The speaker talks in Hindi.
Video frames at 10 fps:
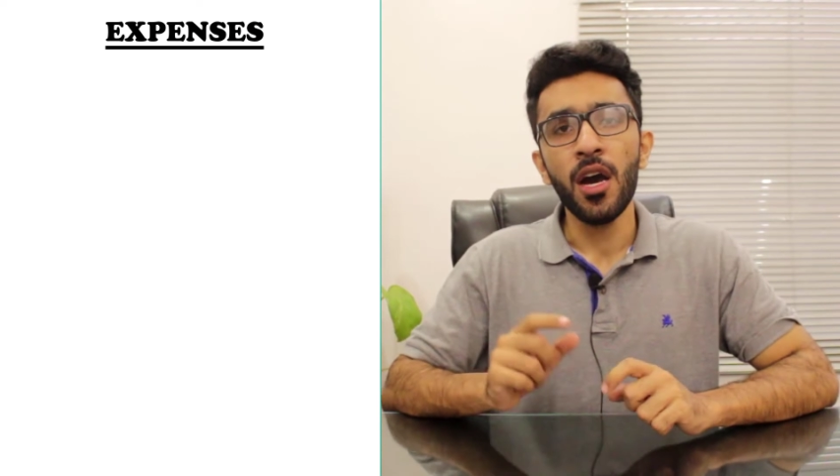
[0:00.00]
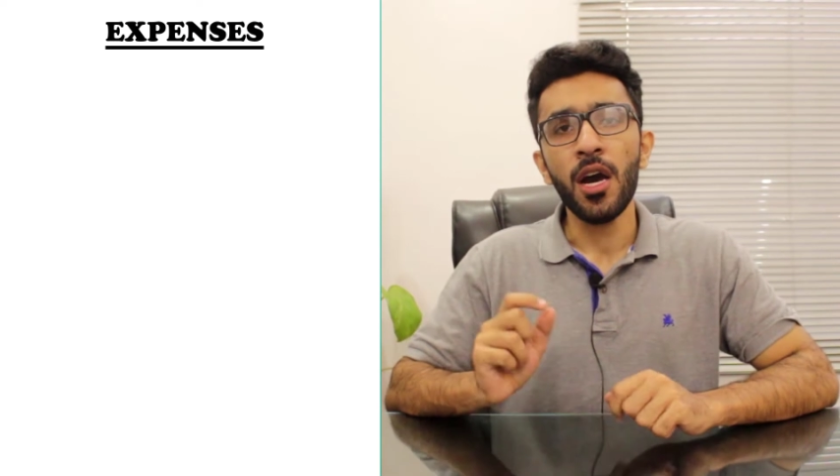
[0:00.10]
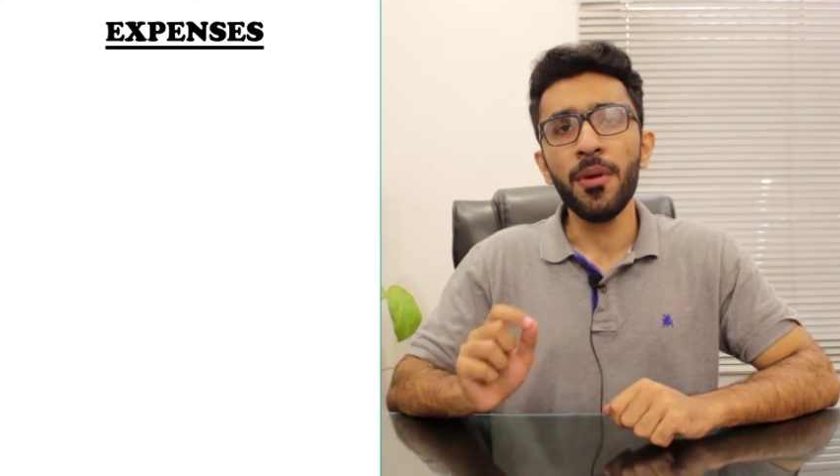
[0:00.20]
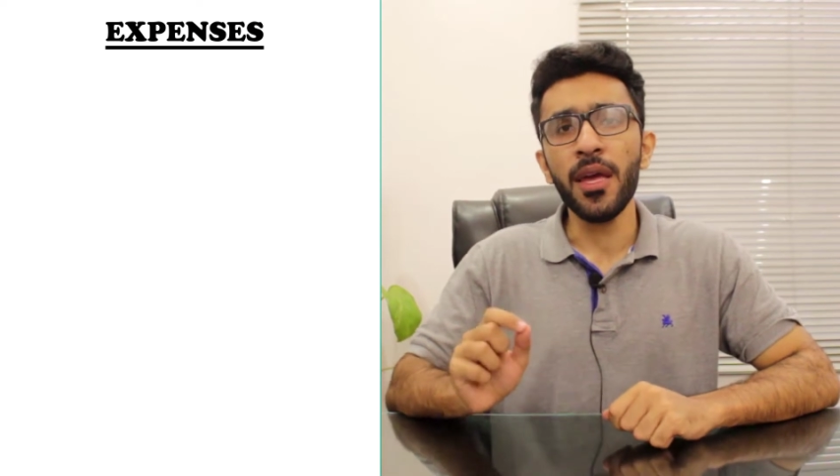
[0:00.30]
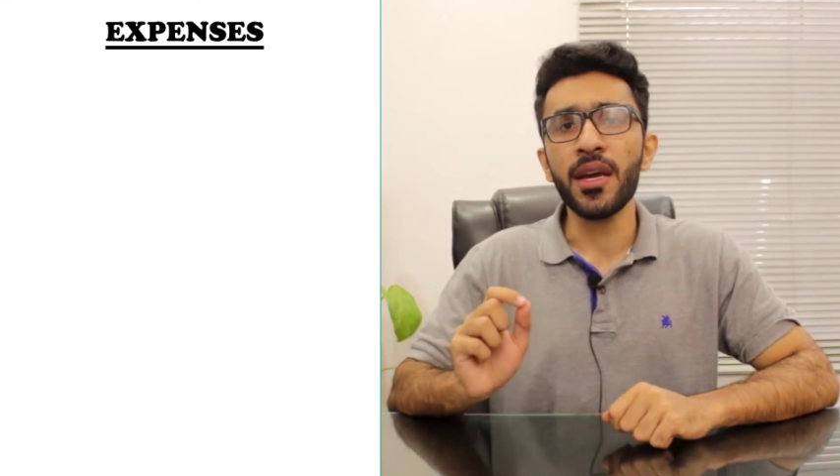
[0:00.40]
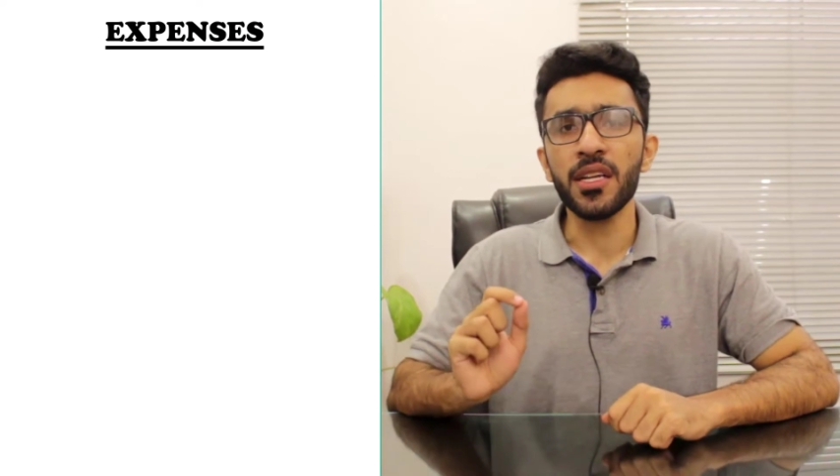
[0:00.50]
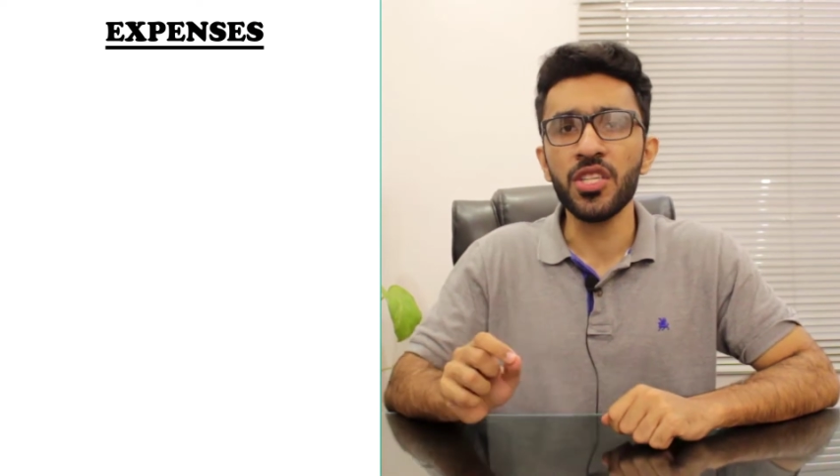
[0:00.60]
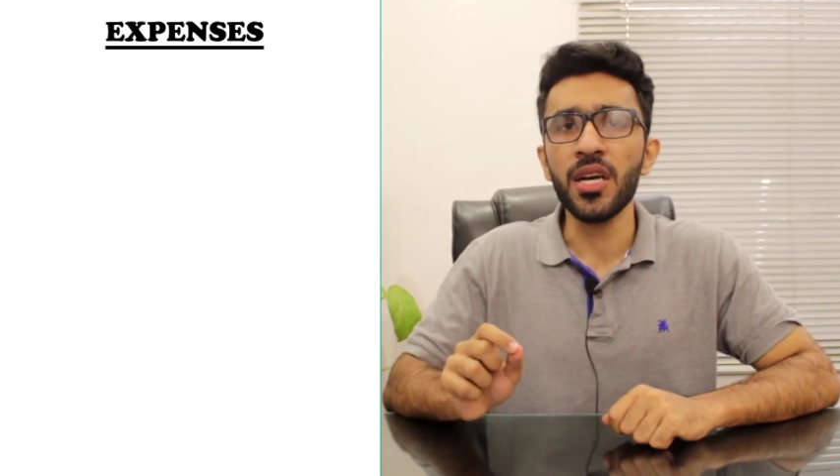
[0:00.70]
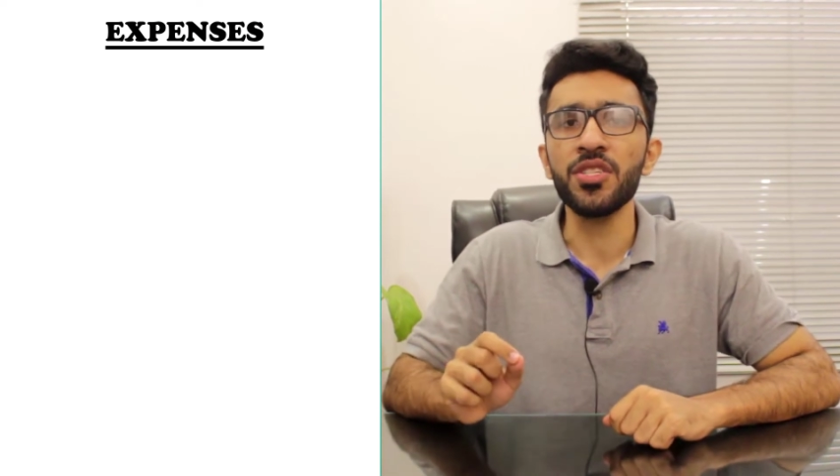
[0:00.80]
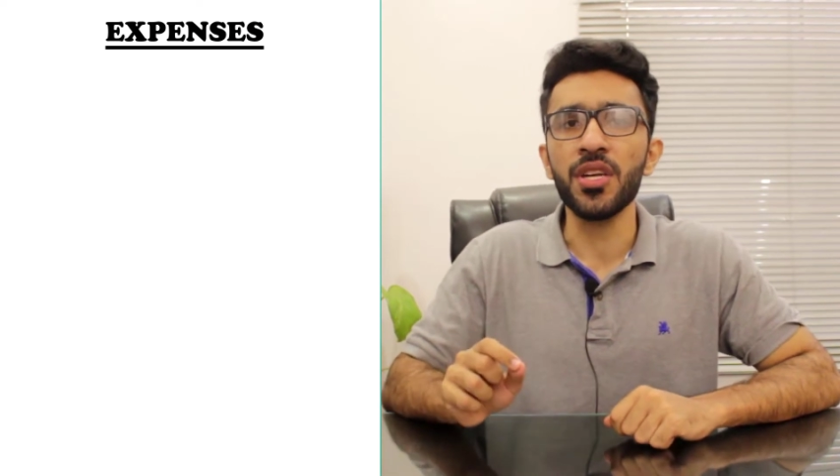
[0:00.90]
अब एक
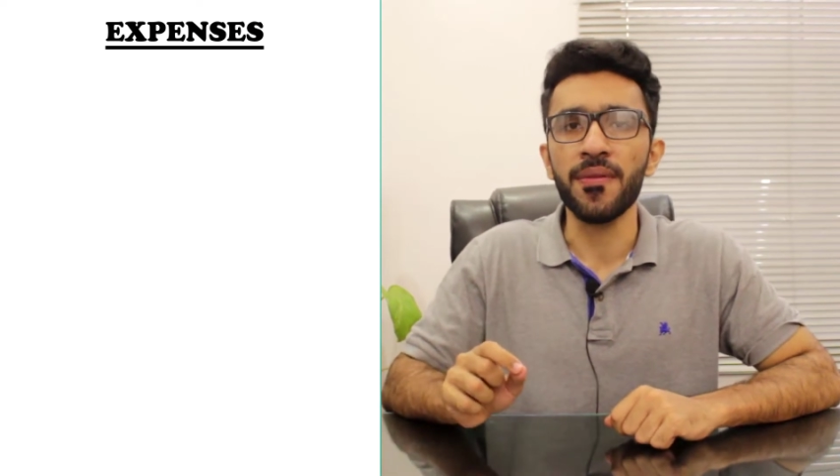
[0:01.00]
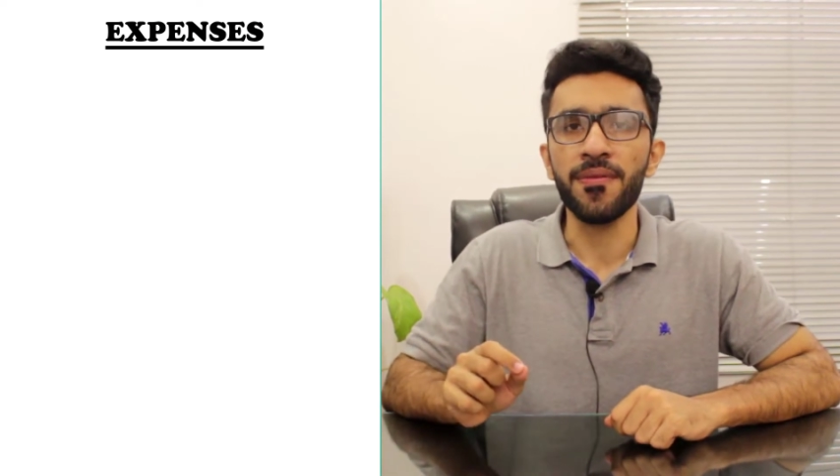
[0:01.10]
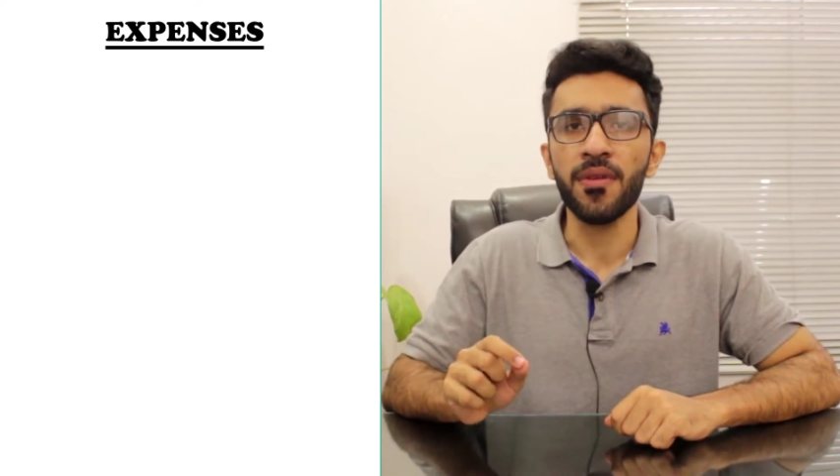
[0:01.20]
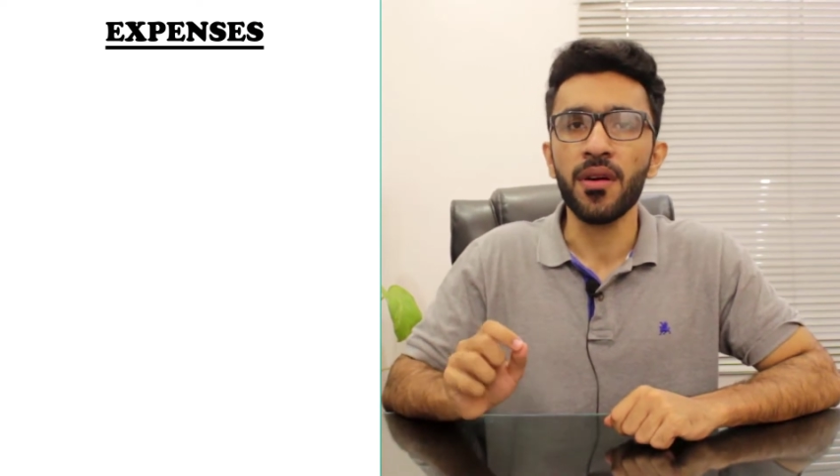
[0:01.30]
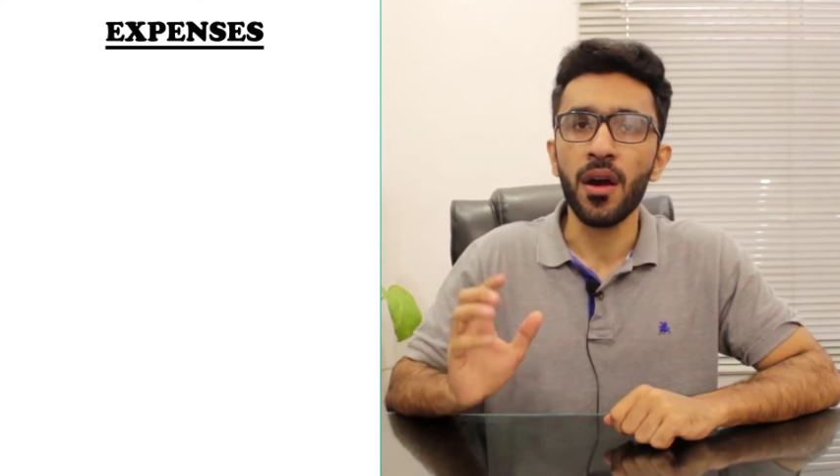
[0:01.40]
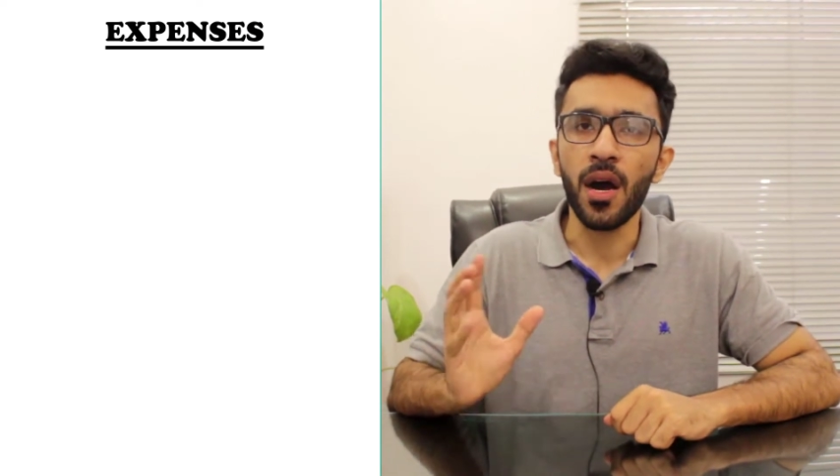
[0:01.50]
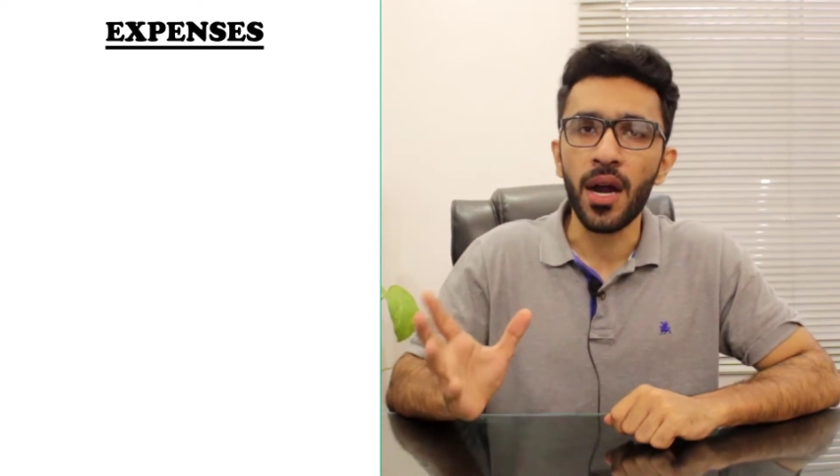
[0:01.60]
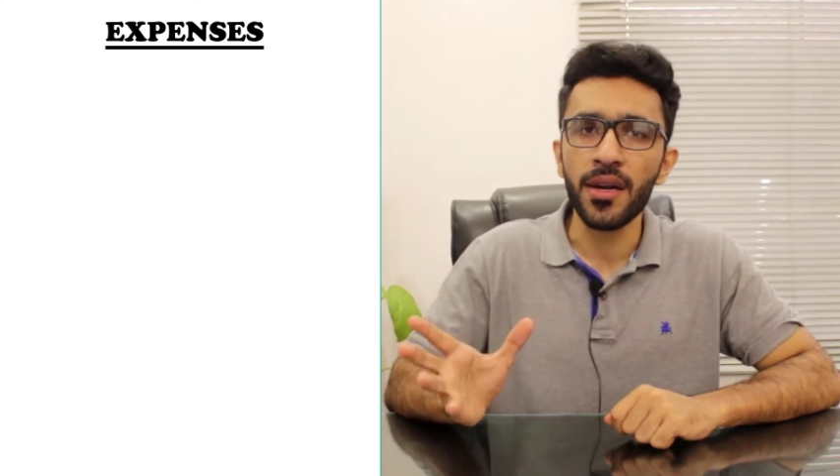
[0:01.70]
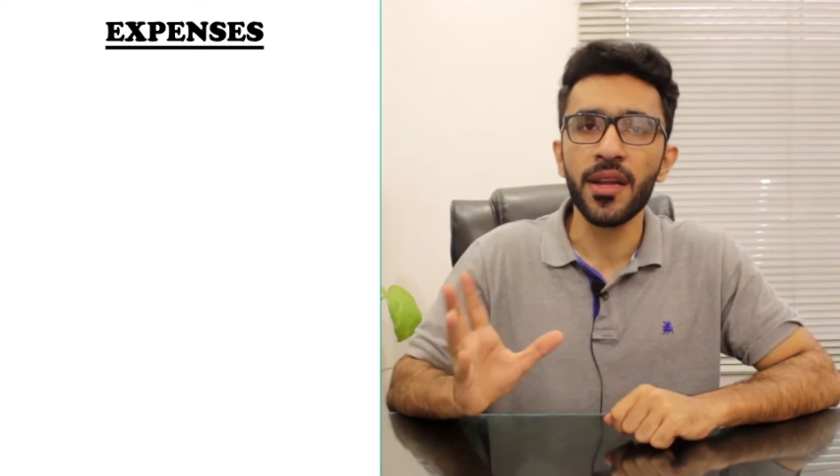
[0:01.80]
अच्छा शेफ आठ